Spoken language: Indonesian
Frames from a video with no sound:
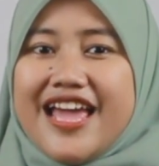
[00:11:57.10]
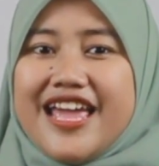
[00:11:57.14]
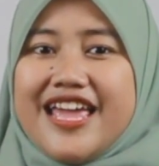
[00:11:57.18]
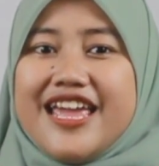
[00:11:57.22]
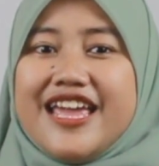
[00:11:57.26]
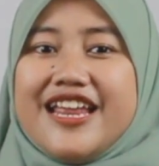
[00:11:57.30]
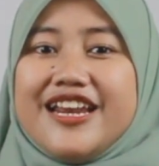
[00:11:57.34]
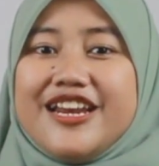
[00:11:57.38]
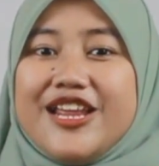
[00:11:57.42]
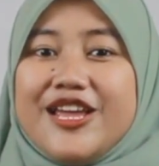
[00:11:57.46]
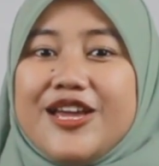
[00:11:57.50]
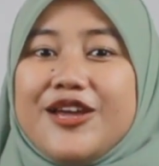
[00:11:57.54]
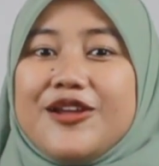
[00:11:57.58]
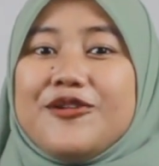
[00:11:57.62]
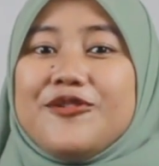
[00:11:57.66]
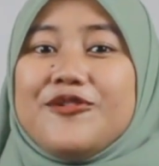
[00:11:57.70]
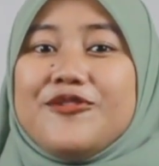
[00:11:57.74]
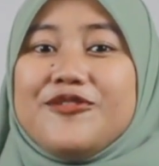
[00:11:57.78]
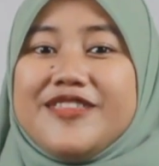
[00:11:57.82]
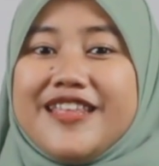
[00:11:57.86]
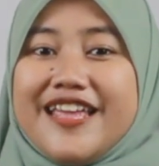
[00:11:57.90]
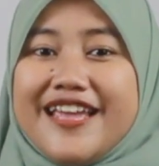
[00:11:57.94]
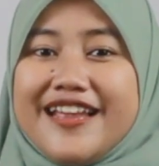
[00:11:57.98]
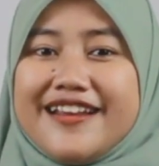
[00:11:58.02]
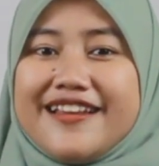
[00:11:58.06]
Ini
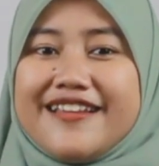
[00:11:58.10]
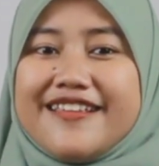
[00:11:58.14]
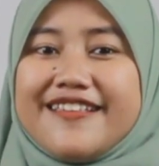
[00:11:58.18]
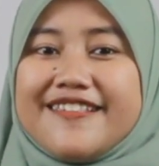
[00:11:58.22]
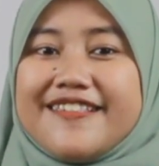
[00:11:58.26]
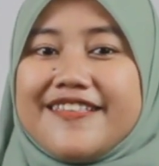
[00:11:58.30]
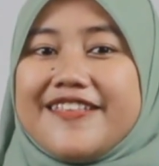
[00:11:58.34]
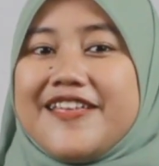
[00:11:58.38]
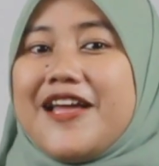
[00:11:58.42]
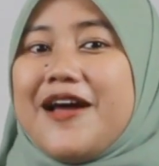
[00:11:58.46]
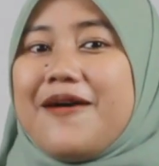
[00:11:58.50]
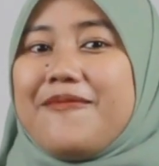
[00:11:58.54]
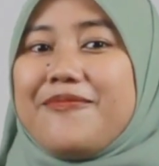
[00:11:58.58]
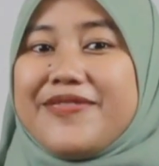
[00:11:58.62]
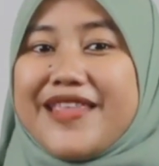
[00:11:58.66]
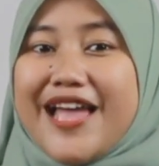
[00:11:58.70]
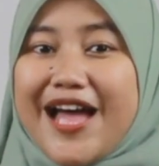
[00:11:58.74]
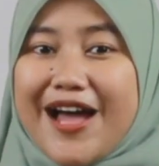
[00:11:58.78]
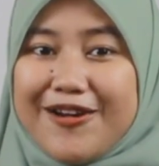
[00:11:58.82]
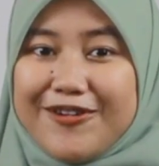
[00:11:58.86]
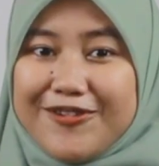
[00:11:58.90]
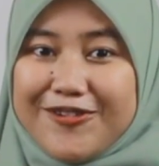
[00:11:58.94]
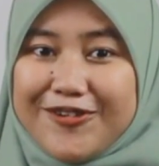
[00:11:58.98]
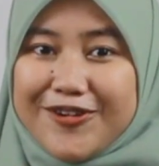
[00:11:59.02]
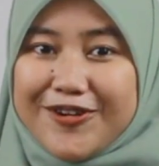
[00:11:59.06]
rutin setiap
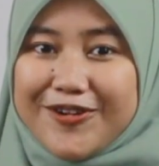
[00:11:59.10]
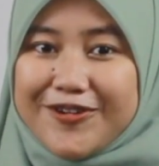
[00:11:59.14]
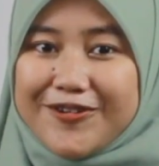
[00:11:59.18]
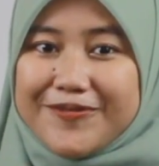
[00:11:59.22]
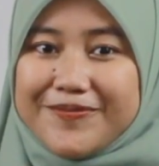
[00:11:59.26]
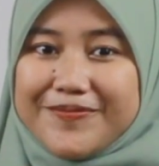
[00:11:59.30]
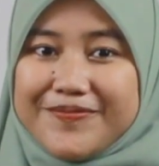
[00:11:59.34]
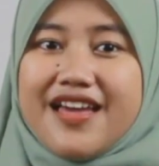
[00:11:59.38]
tahun.